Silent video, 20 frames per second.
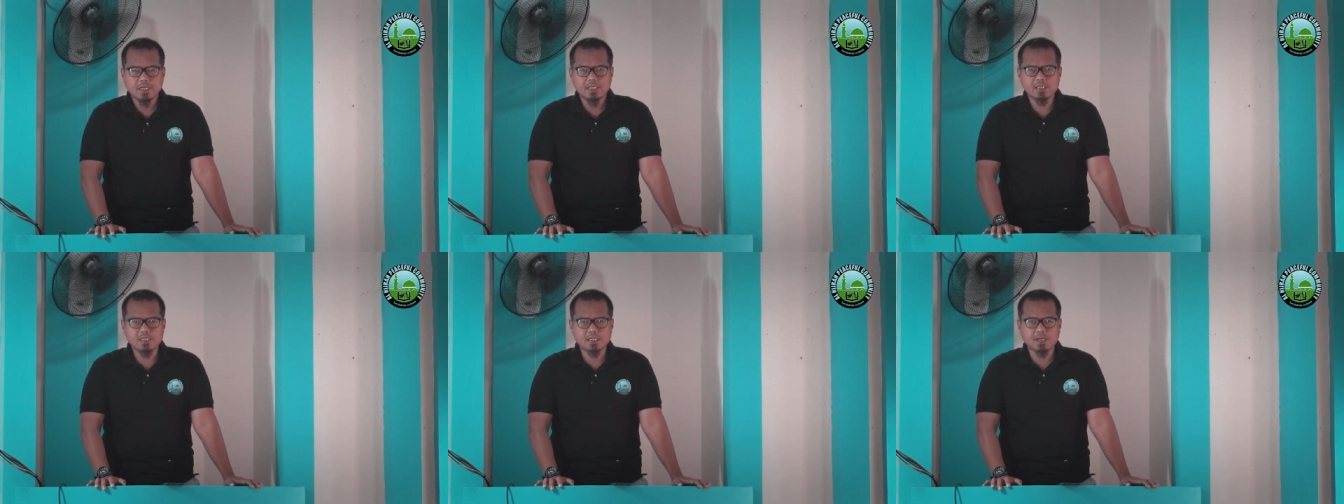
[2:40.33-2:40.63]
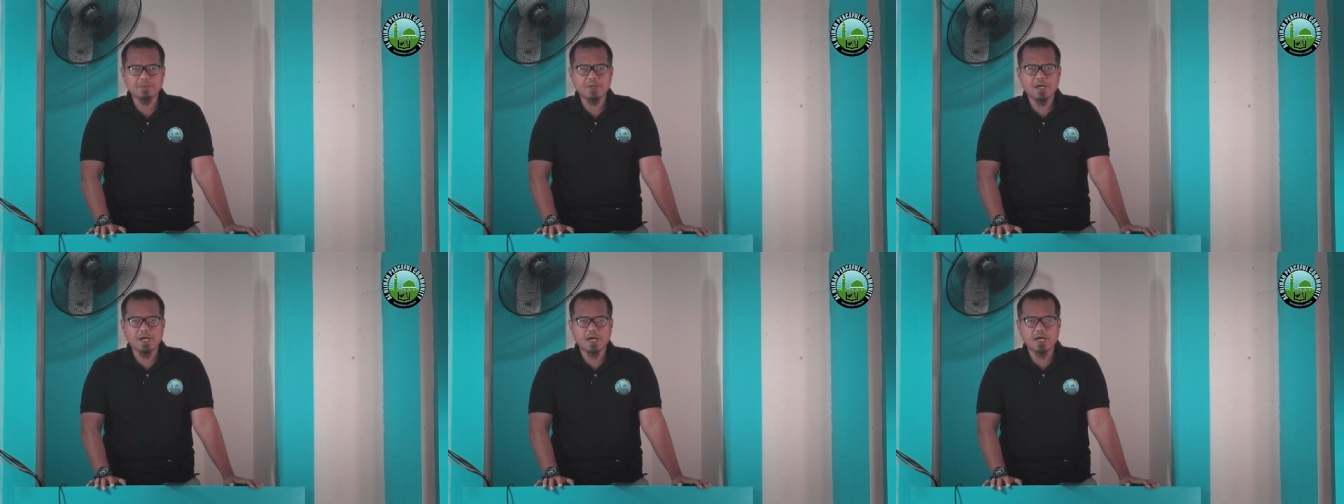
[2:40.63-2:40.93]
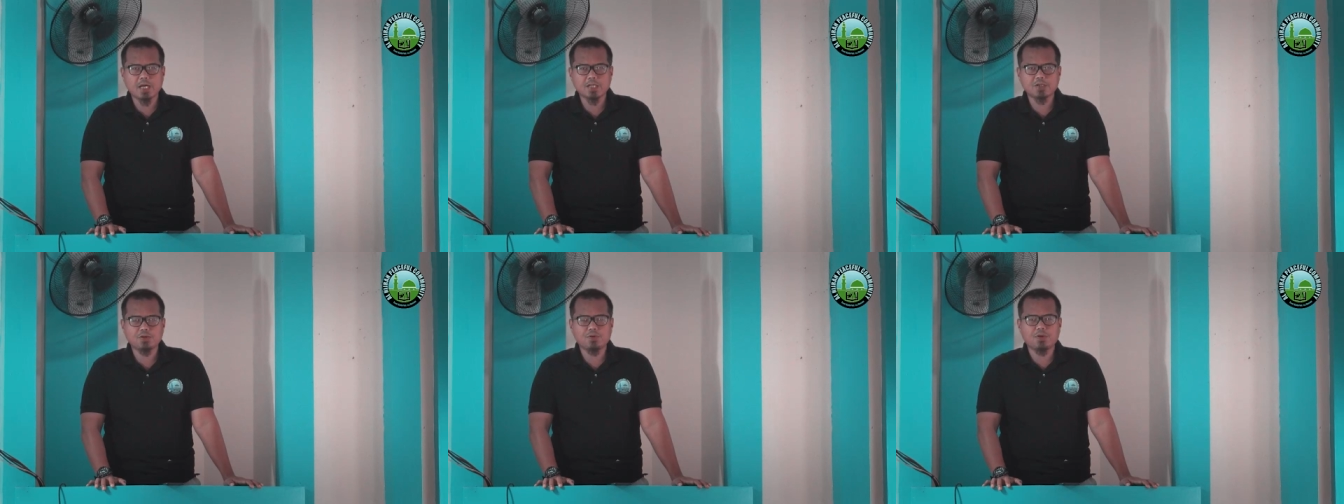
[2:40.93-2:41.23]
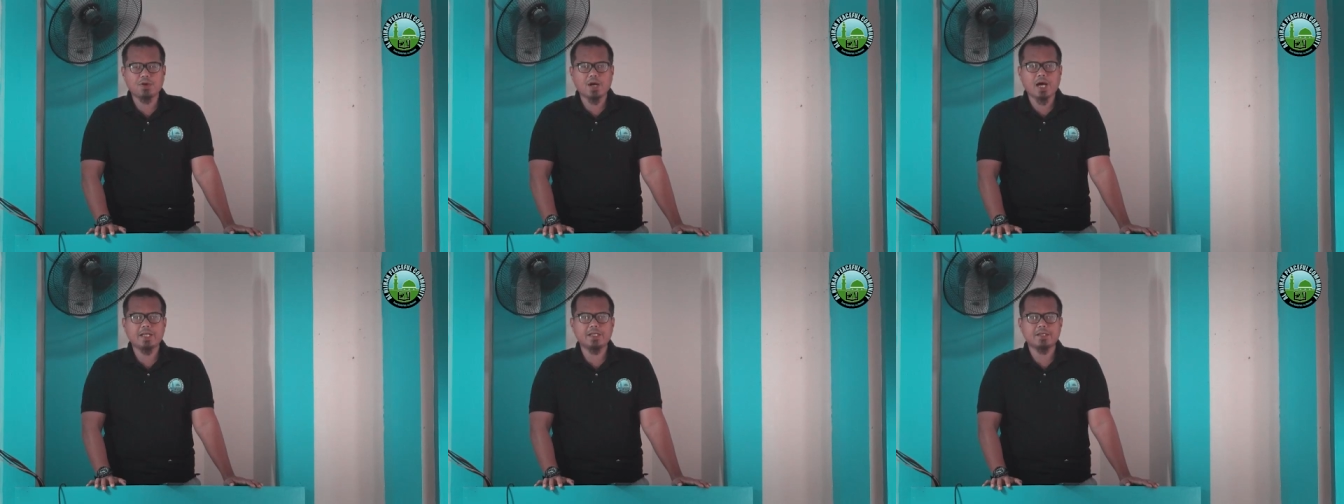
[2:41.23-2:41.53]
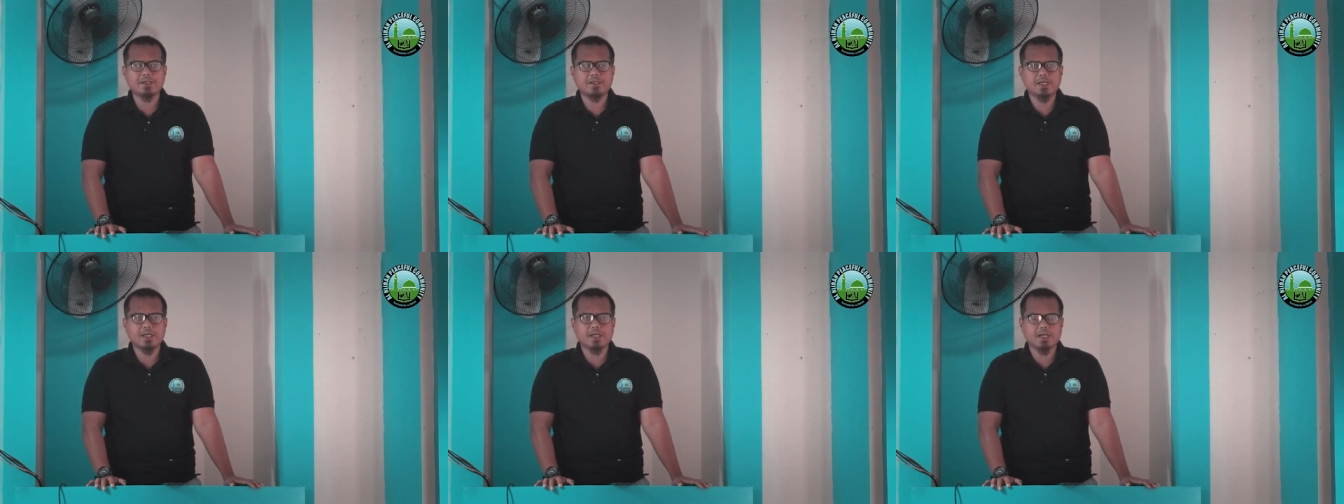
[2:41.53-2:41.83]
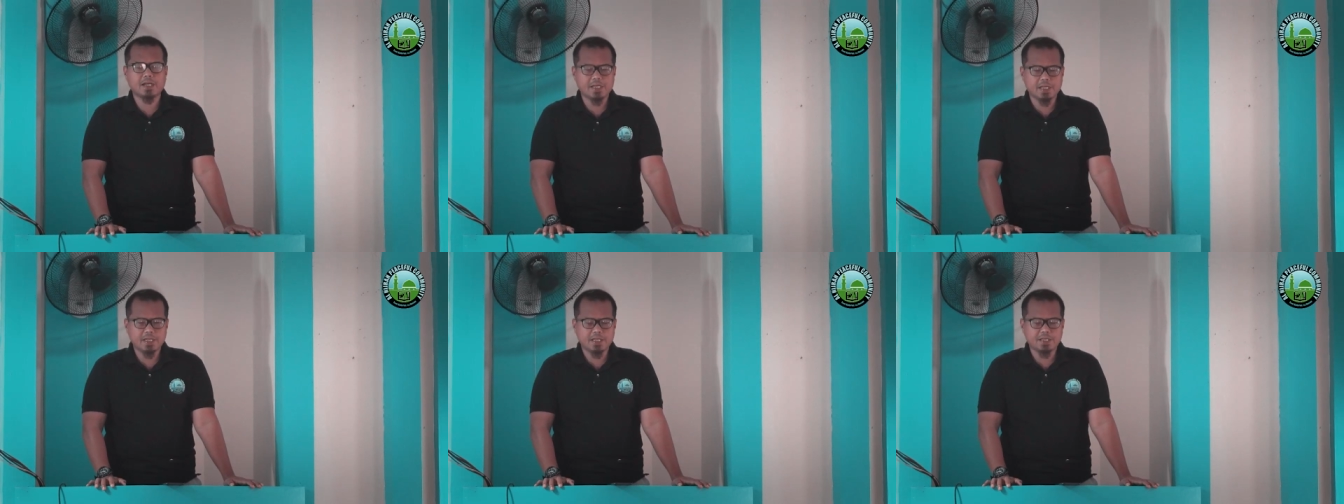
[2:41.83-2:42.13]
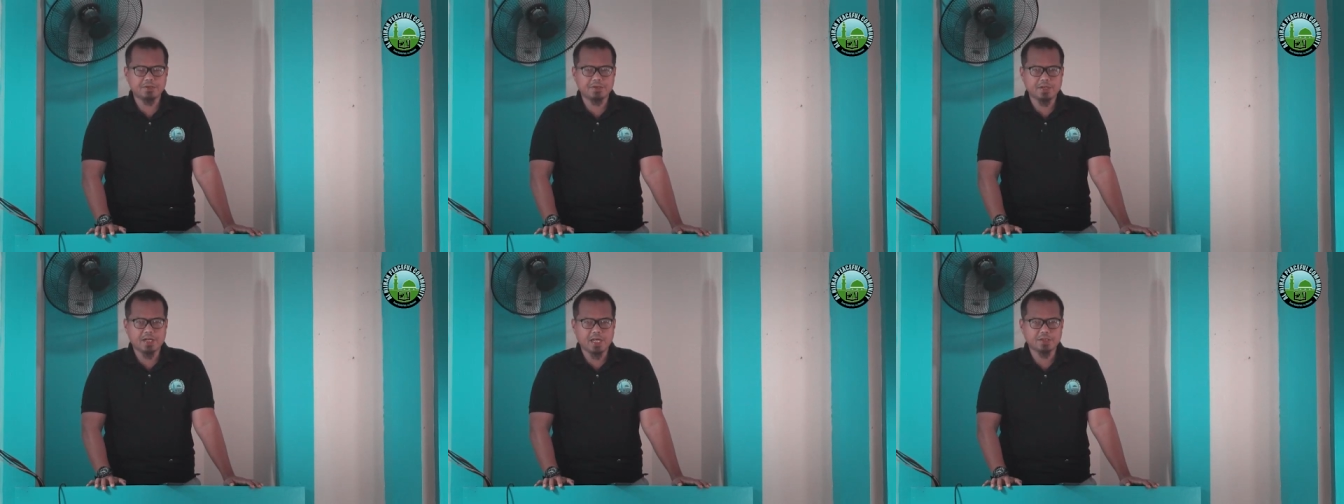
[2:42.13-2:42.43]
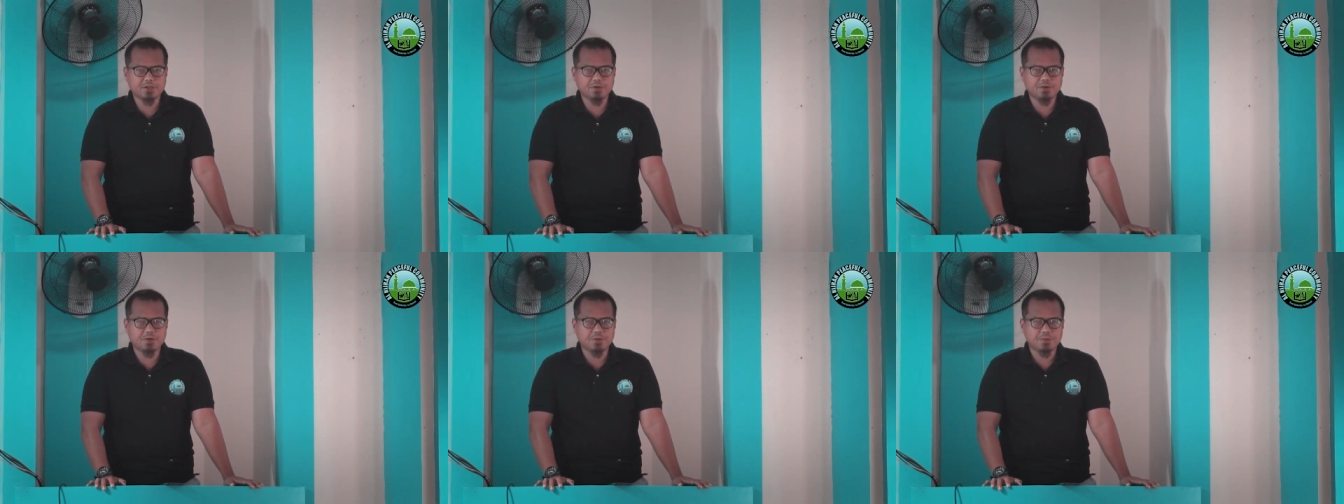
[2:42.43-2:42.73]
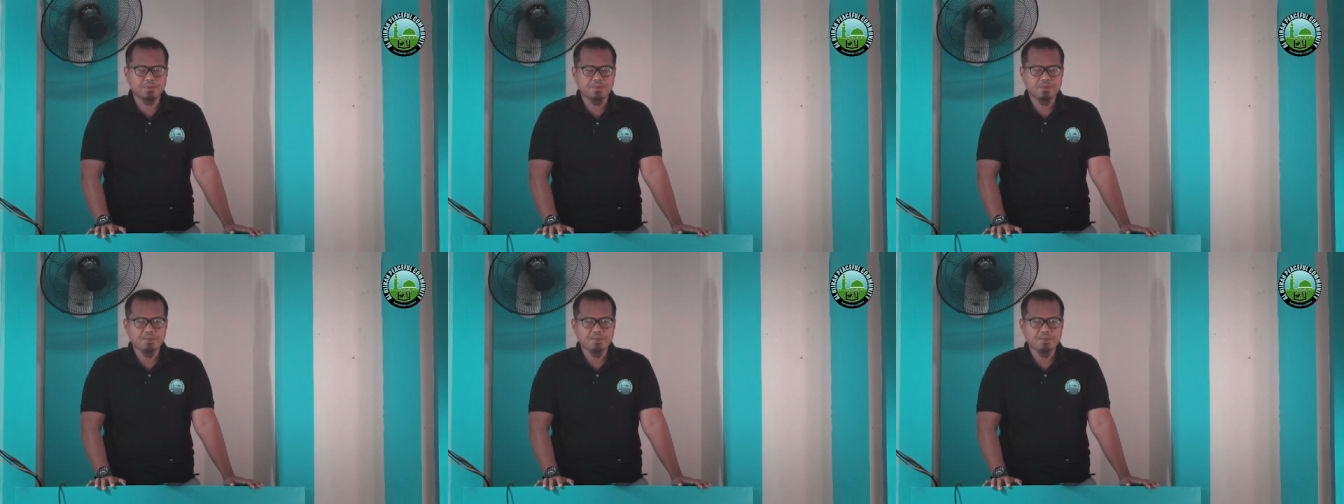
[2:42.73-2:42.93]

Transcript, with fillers: sa mga katuruan ng relihiyon na ito.